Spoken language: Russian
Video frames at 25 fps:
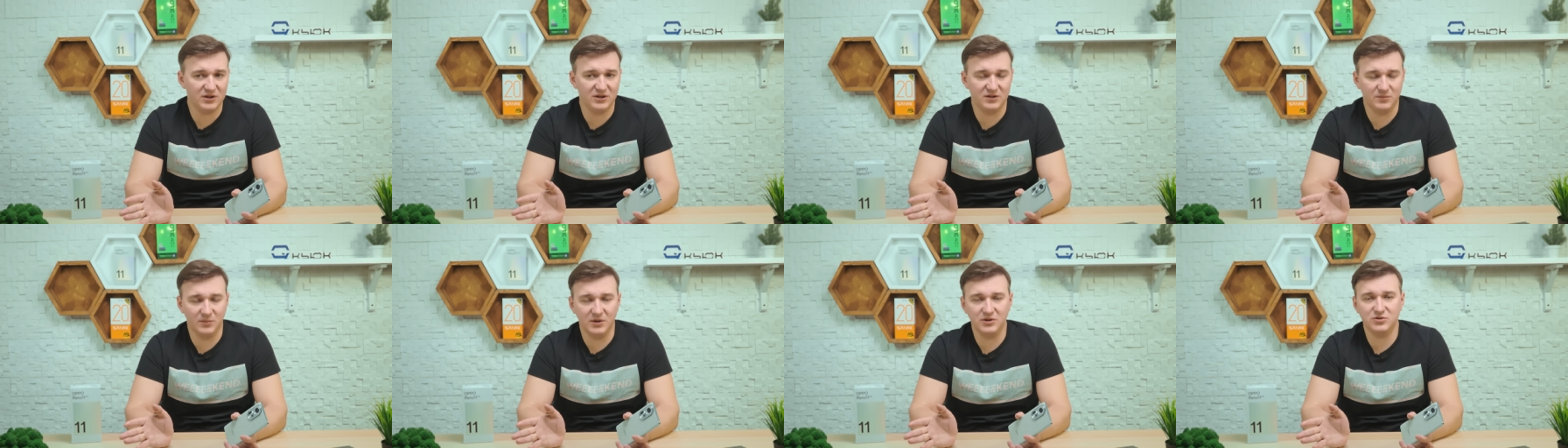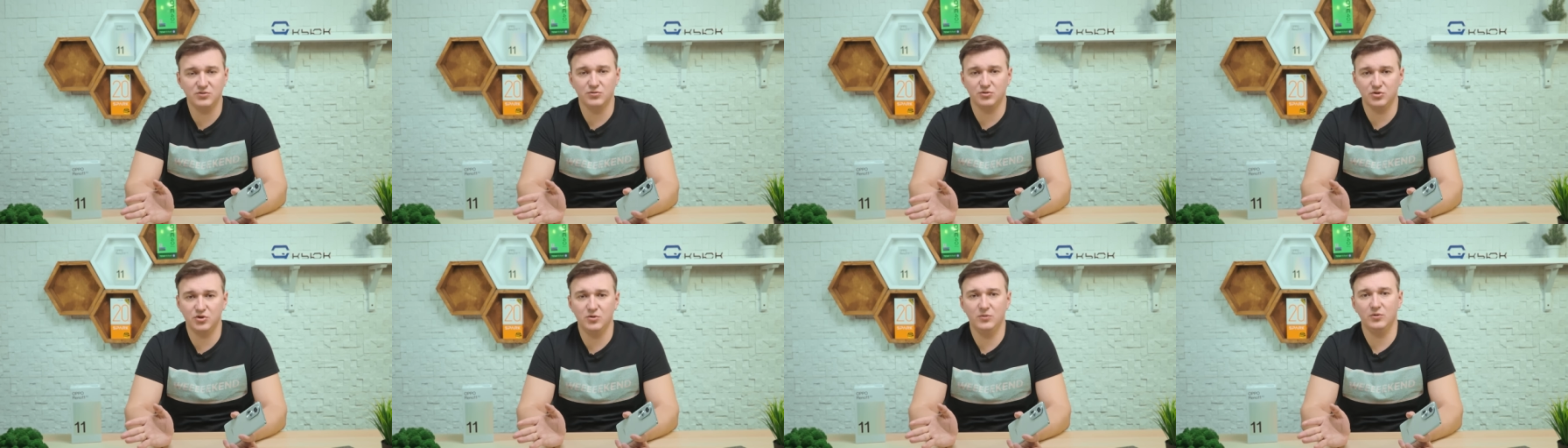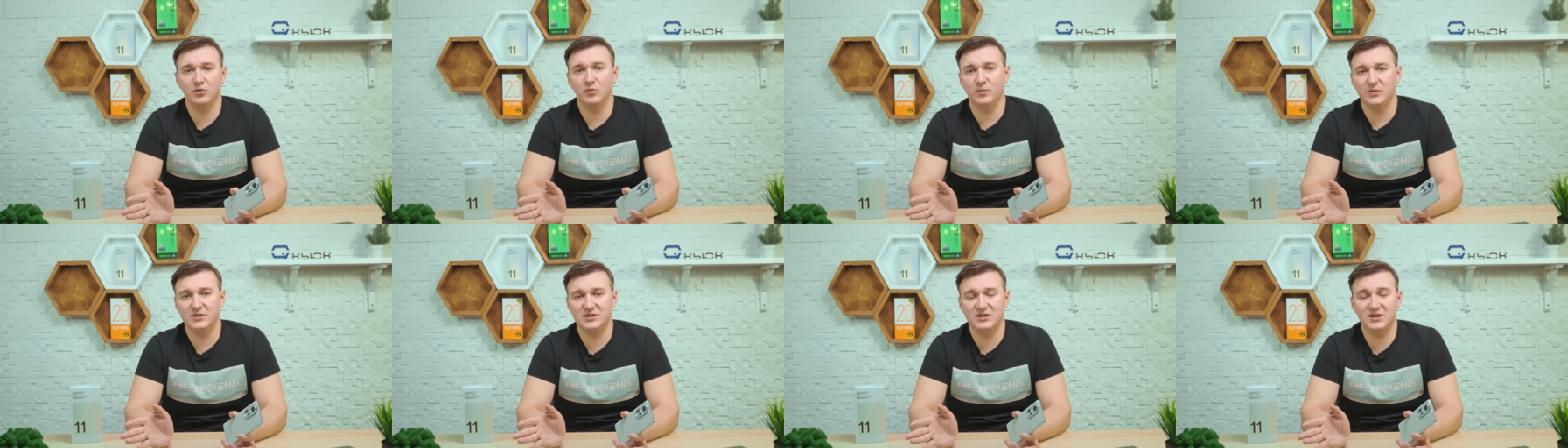Это максимум, что
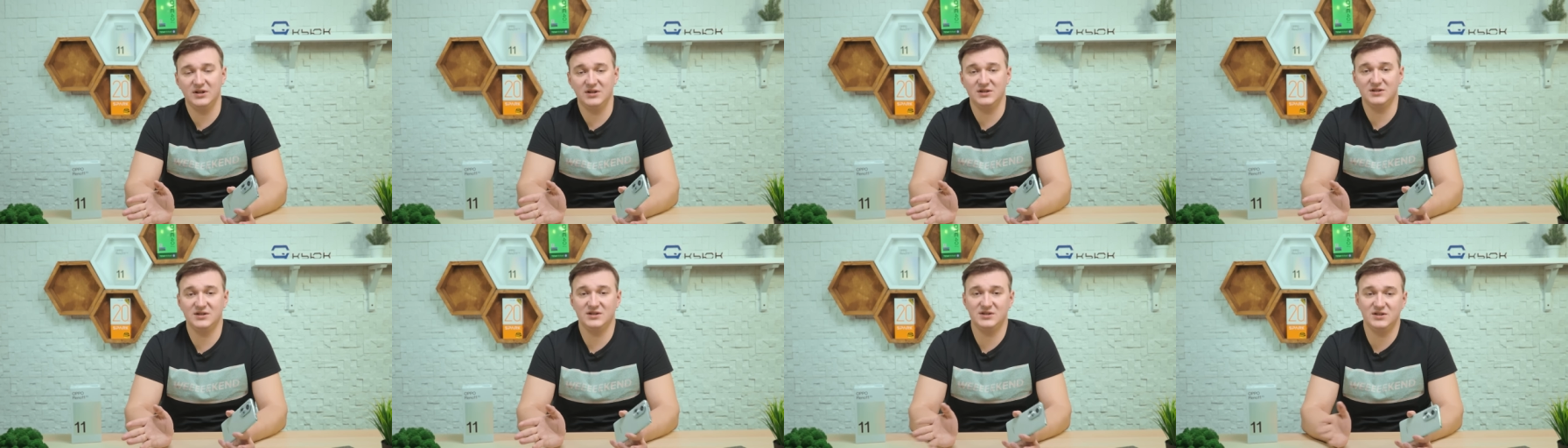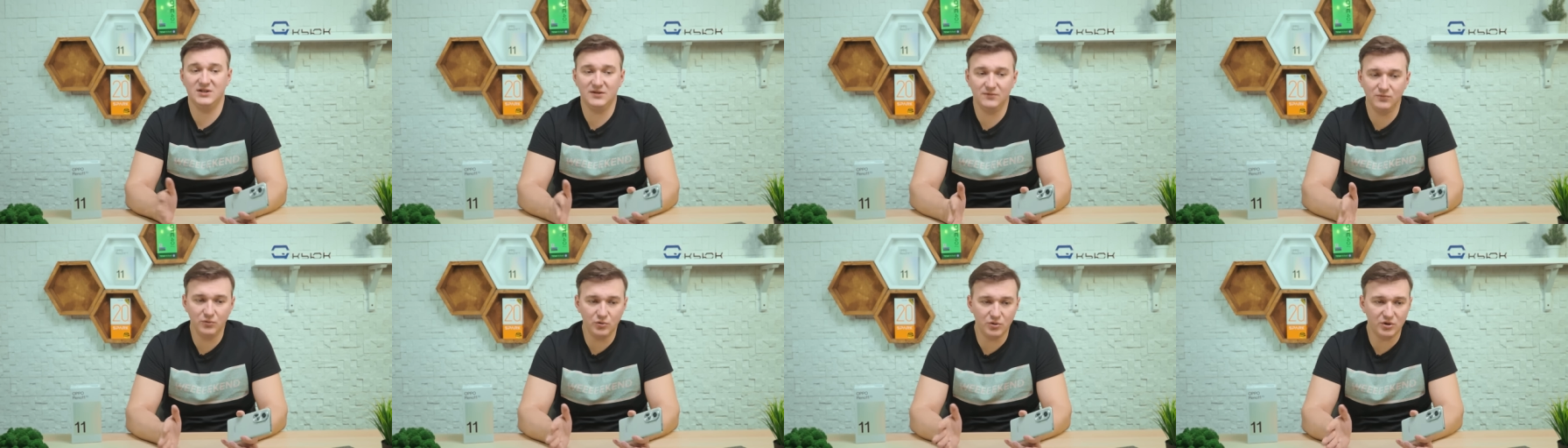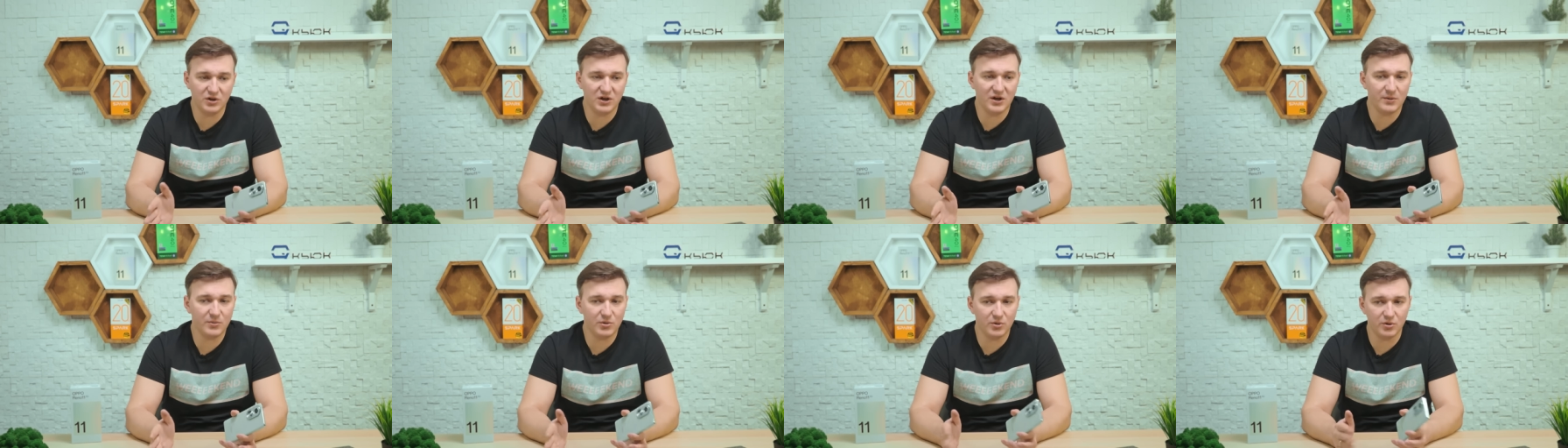могу поставить за основную
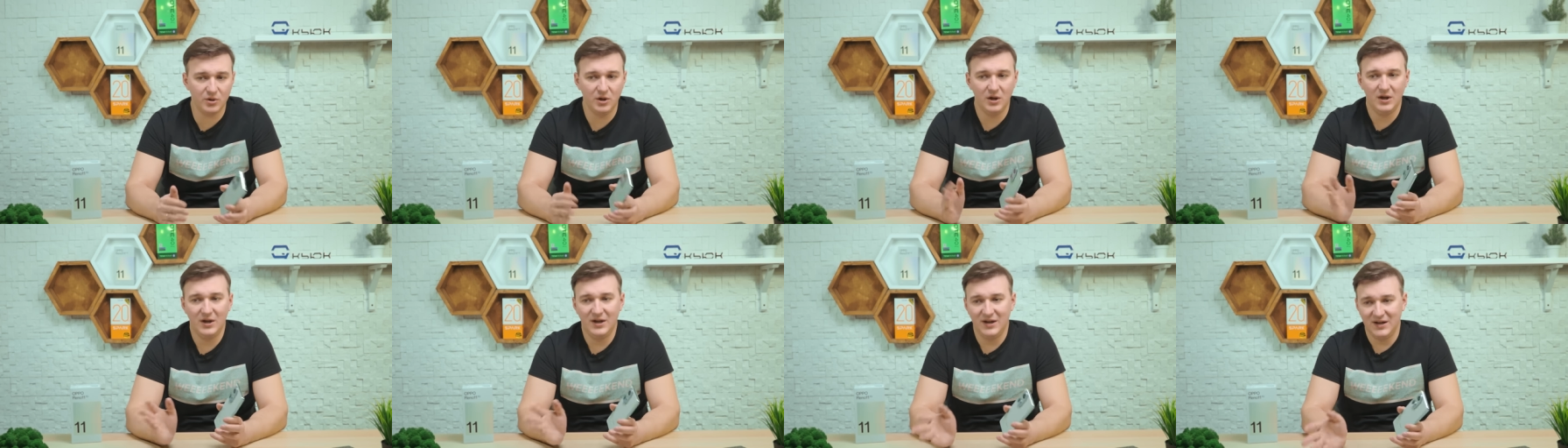камеру.